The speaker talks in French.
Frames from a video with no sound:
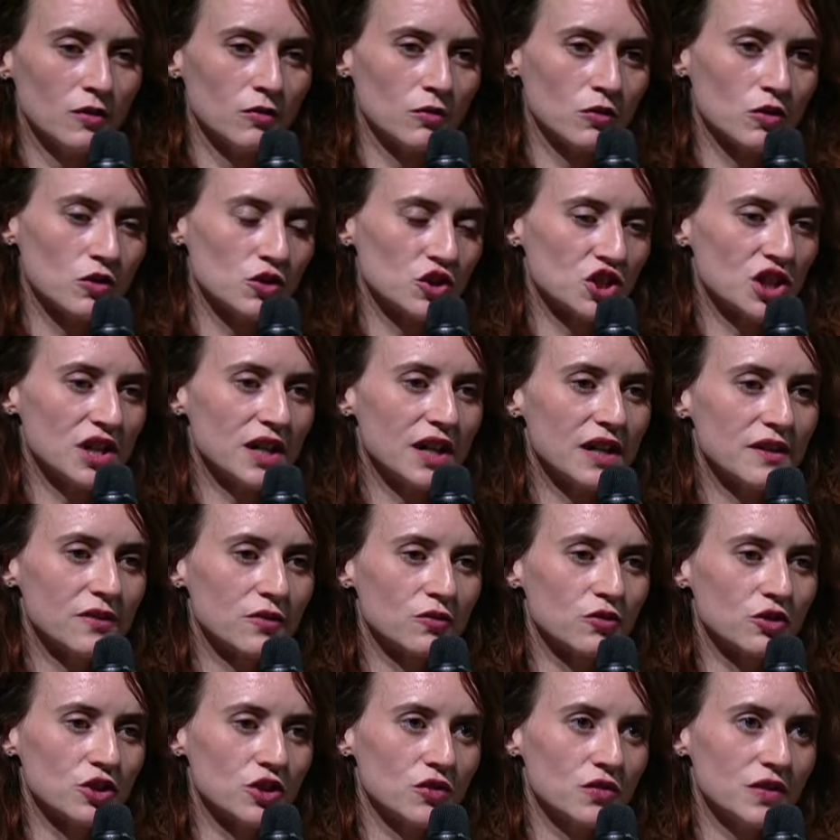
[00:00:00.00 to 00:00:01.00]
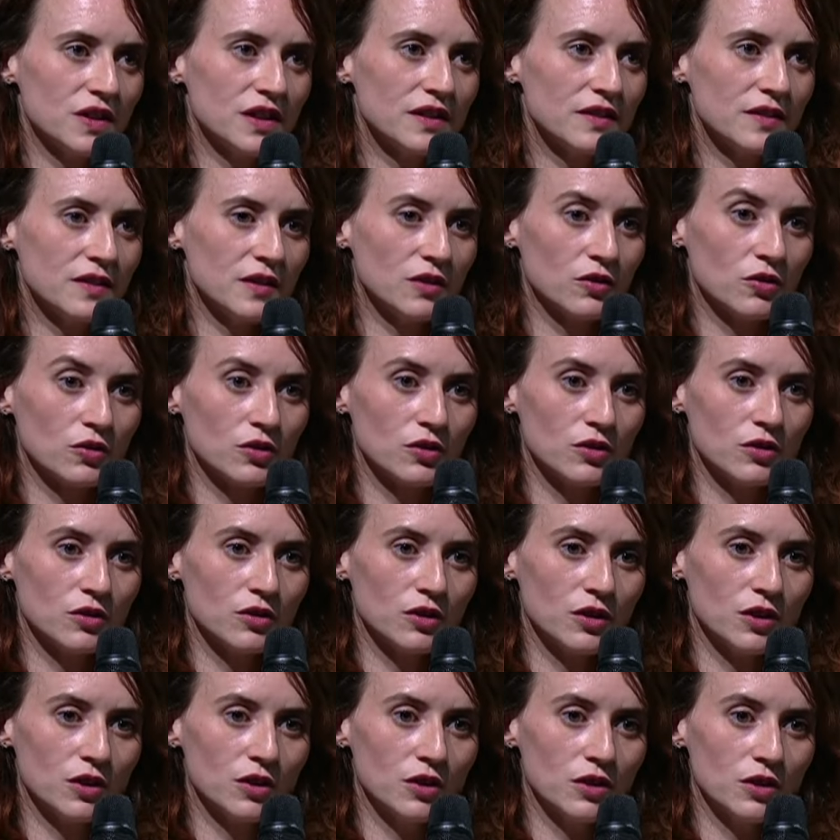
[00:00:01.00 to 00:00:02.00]
Donc en général, ce que je fais, c'est que
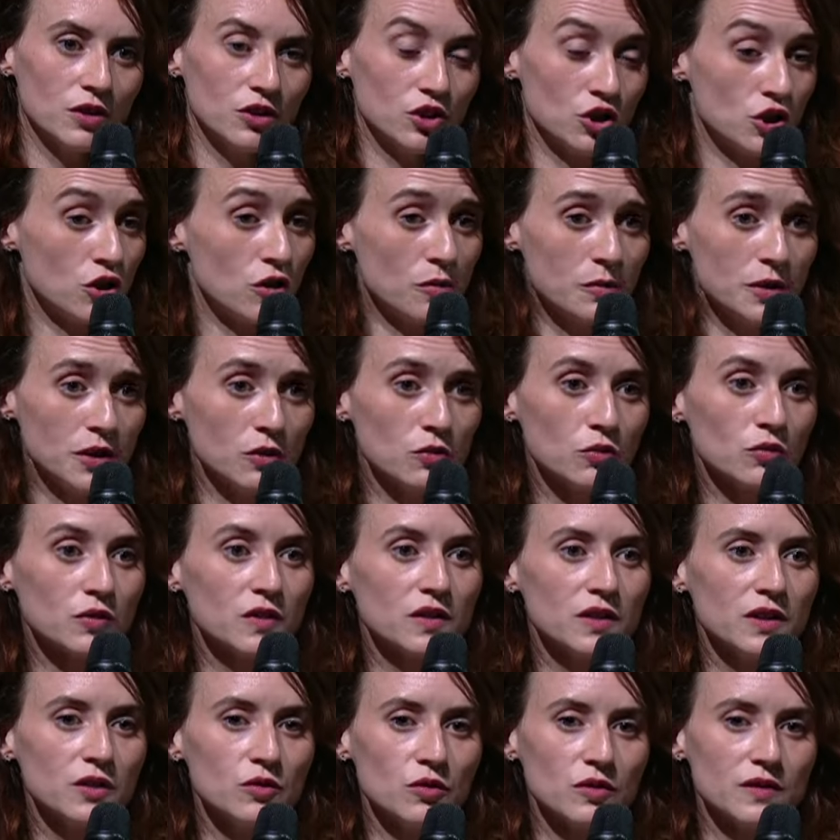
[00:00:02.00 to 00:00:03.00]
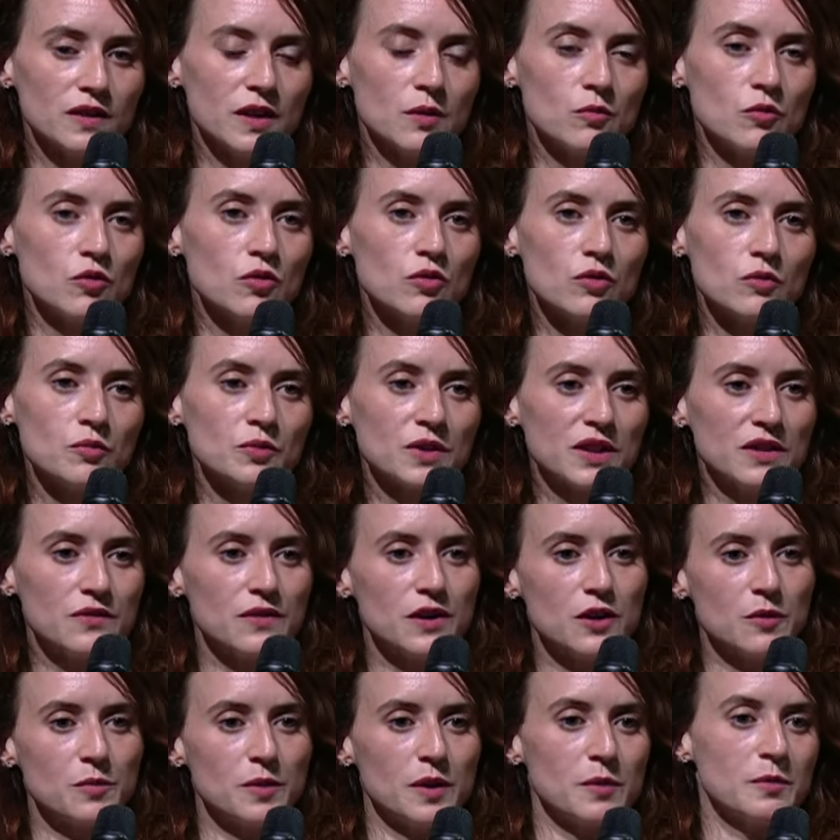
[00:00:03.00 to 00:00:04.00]
euh, je leur mets une consigne au tableau qui
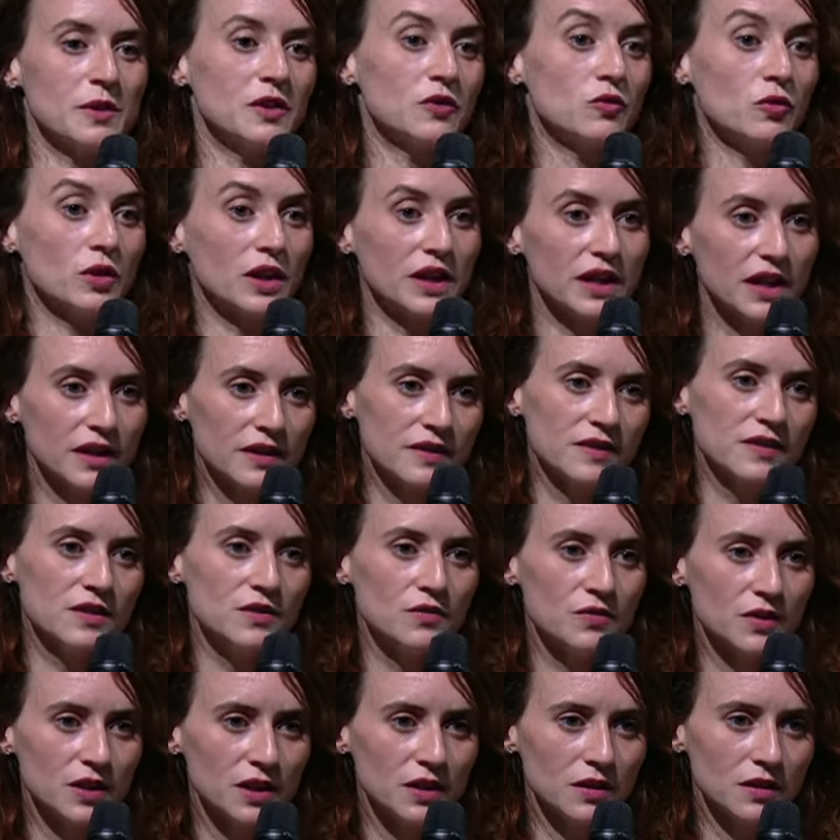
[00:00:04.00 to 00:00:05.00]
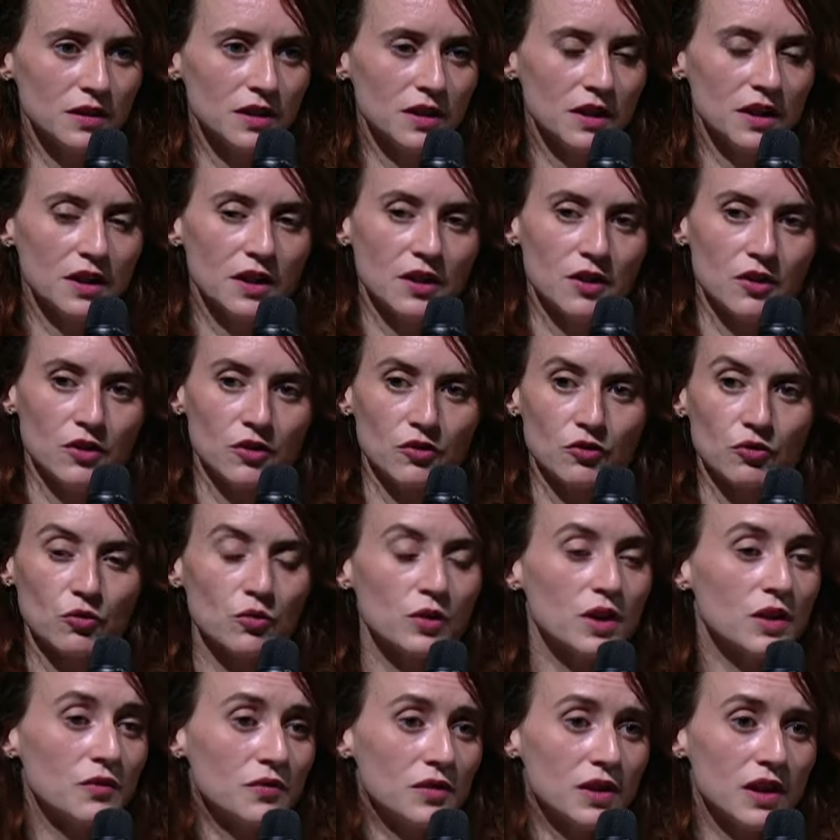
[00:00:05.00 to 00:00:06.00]
va leur permettre de réactiver euh, ce
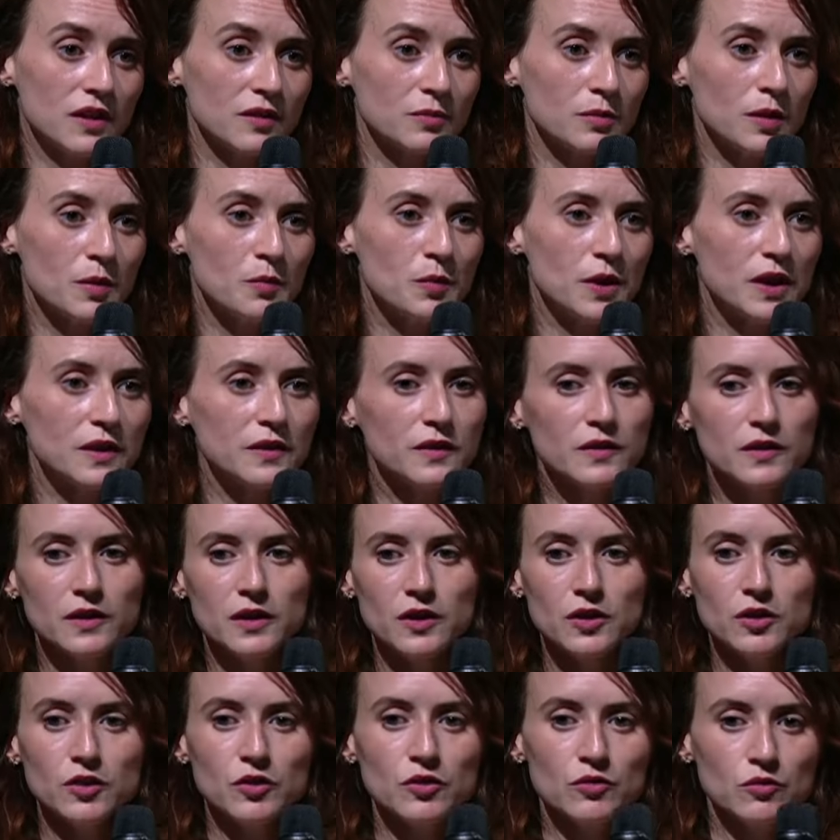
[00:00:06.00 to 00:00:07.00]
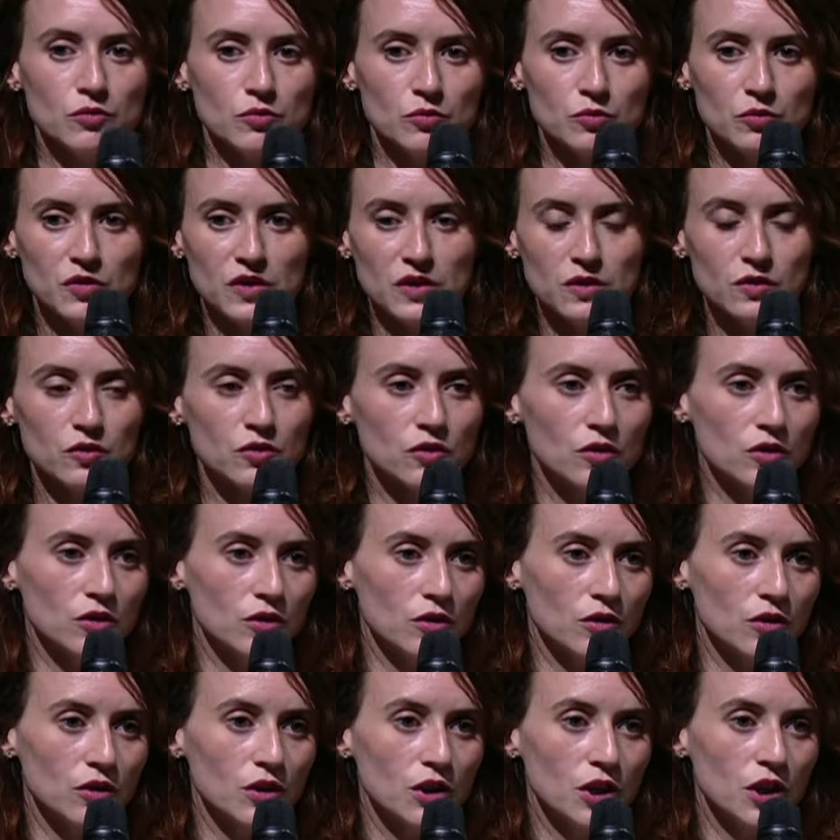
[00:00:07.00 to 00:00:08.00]
qu'on a fait la semaine passée, une petite,
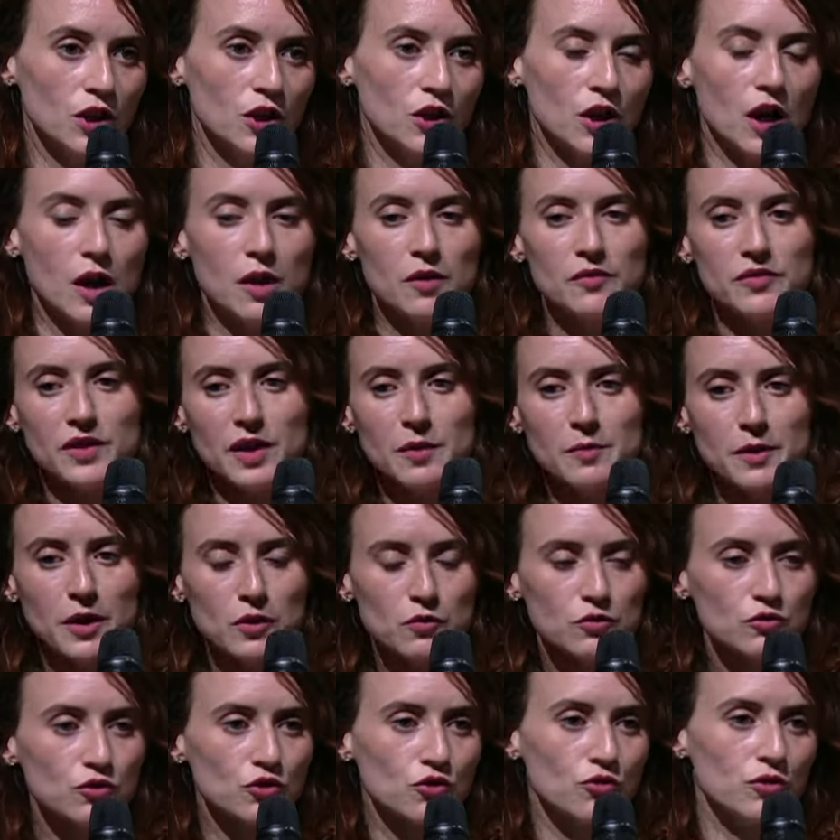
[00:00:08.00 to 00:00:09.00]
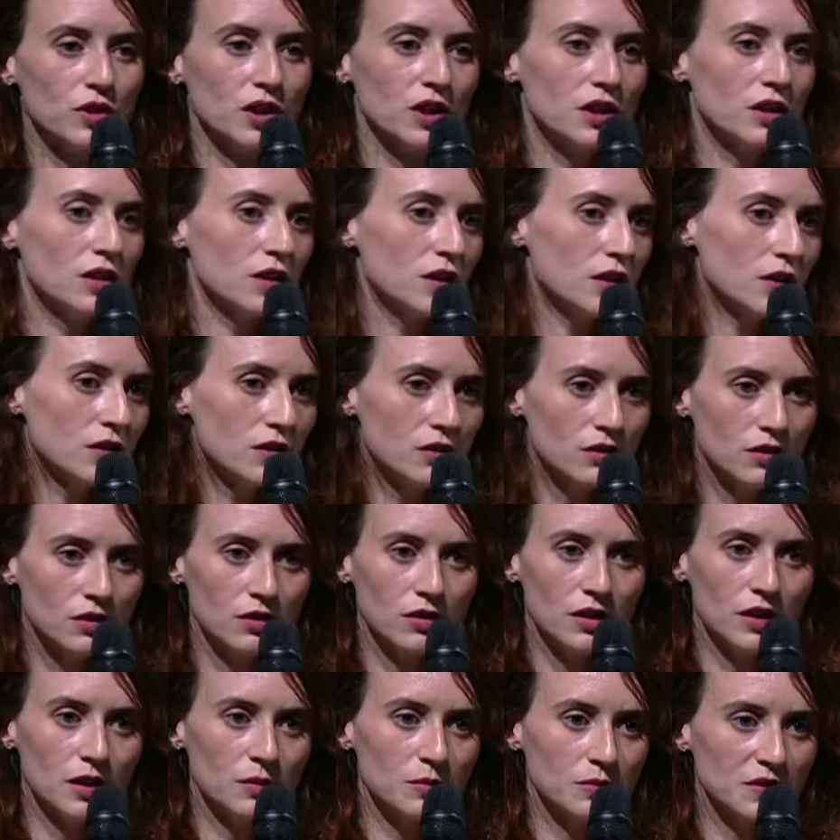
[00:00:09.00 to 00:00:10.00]
euh, un verbe à conjuguer,
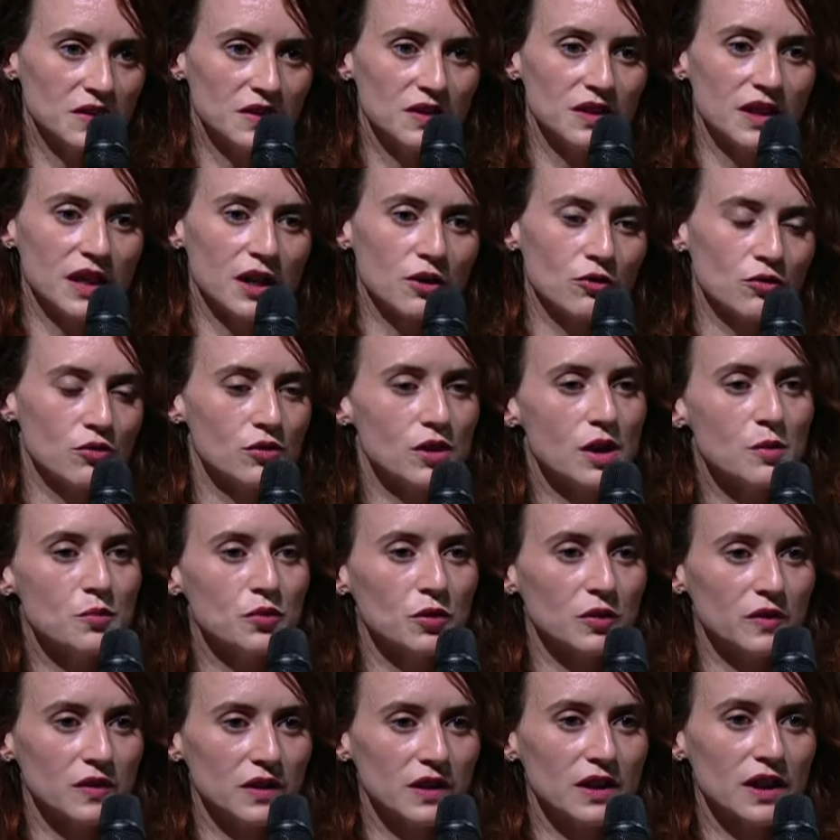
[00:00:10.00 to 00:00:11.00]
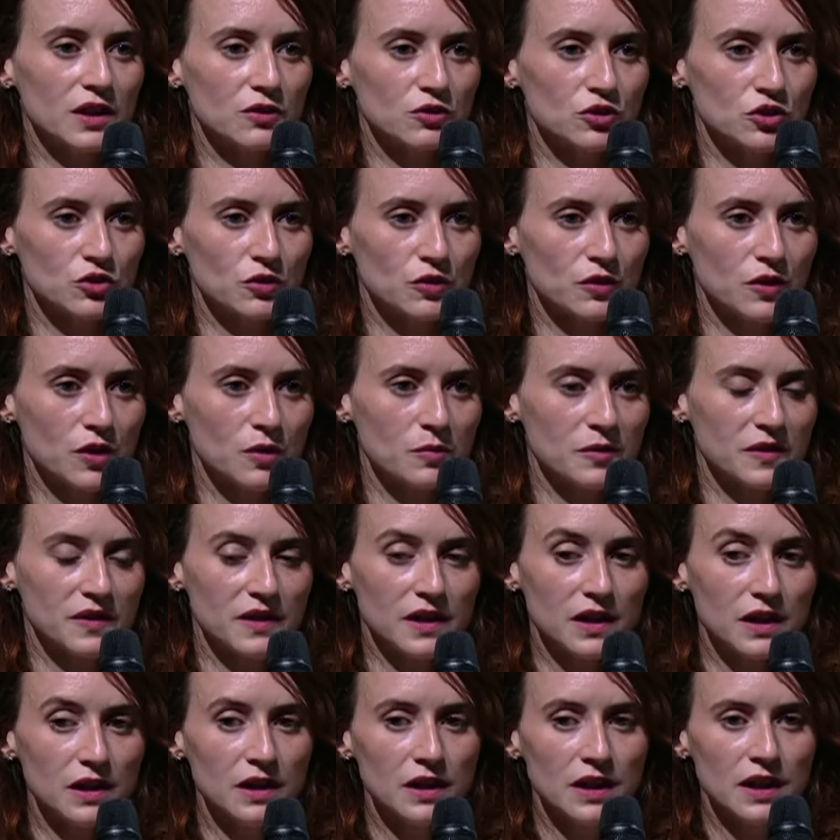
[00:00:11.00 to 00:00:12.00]
un petit calcul à poser, quelque chose comme
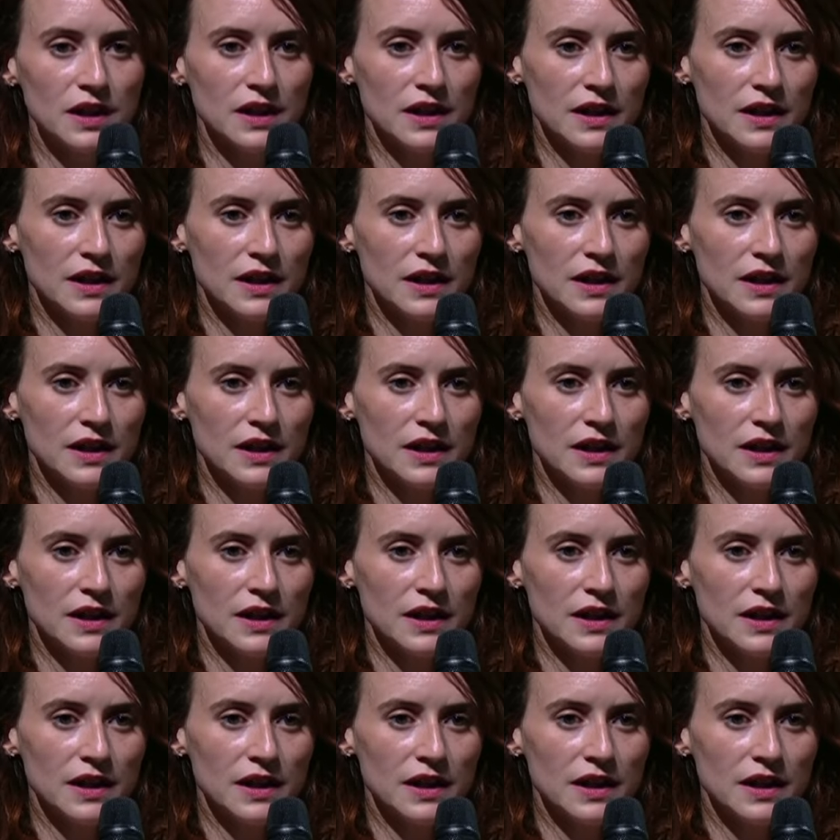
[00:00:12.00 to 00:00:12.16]
ça.